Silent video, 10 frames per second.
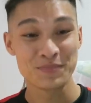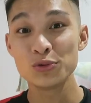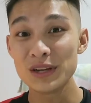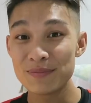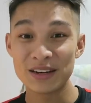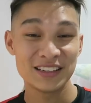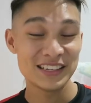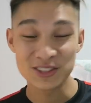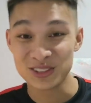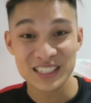tous les
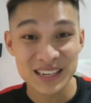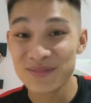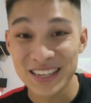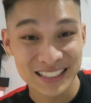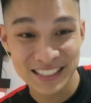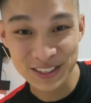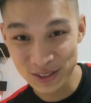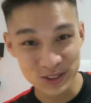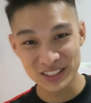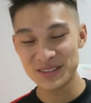paquets sont déjà partis
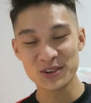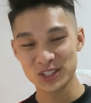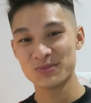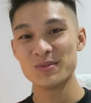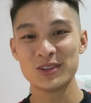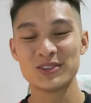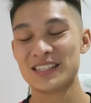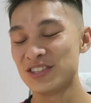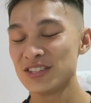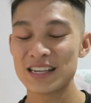euh, le dimanche même, donc
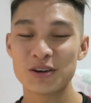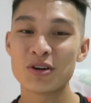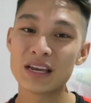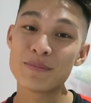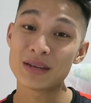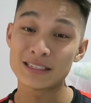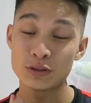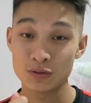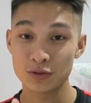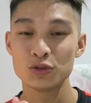c'est juste incroyable. Merci
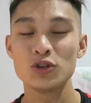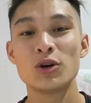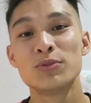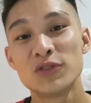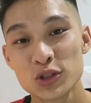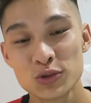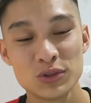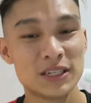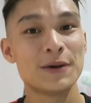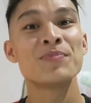du fond du cœur votre
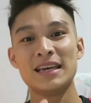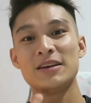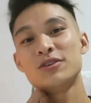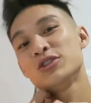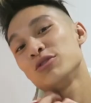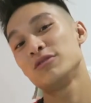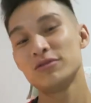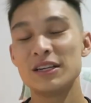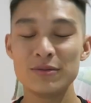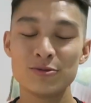soutien et euh, je
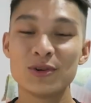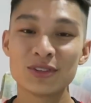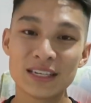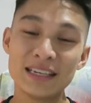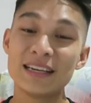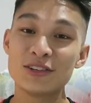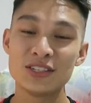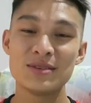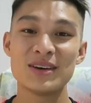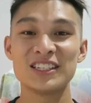voulais vous montrer
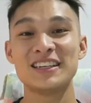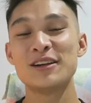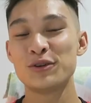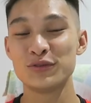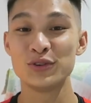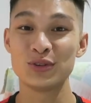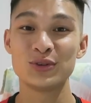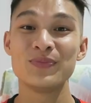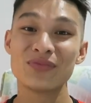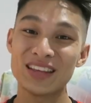quelques images et quelques
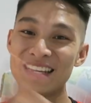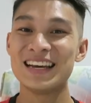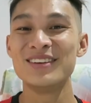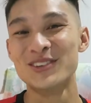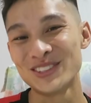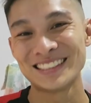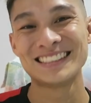photos également.